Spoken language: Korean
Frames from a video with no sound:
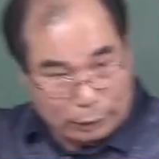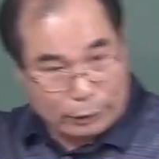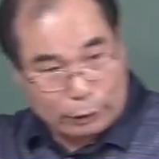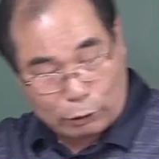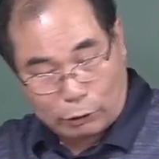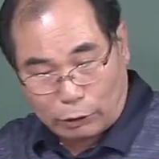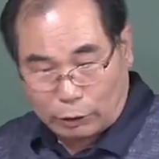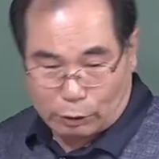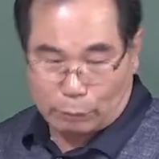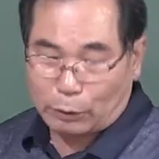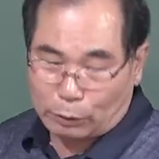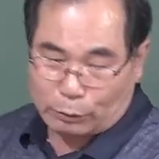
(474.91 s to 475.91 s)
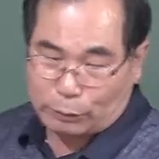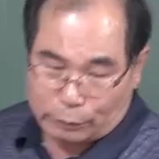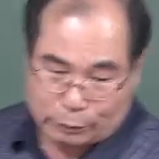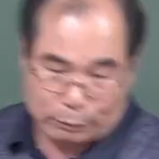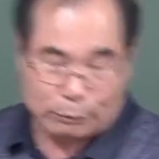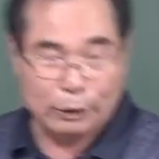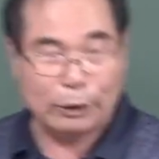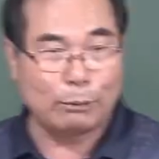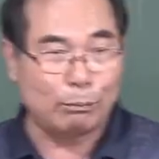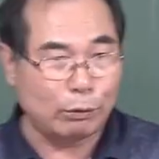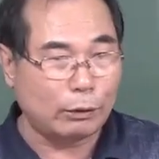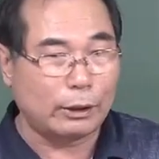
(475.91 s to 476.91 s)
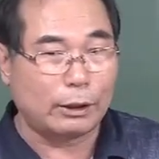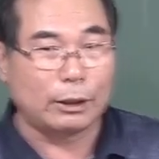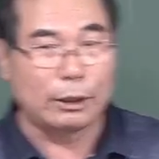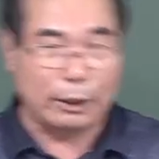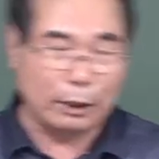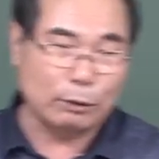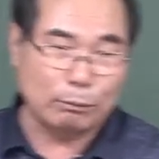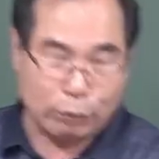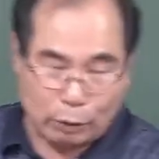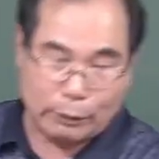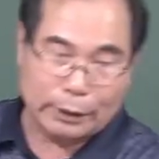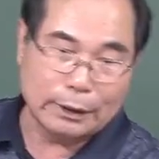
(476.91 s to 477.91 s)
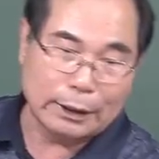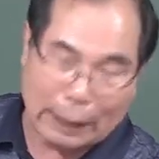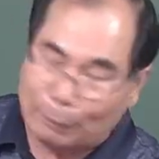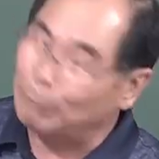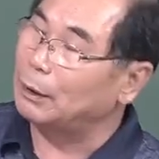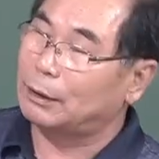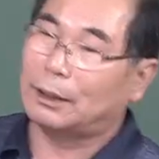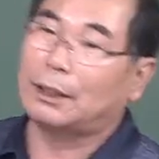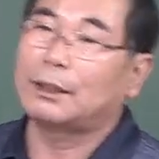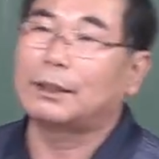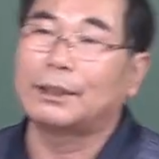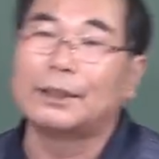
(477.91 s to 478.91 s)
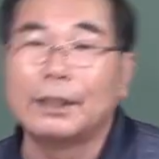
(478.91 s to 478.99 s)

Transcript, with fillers: 그렇게 적혀 있으면서 그렇게 풀어 그렇게 해서 풀어갔는데 안 맞더라 이거야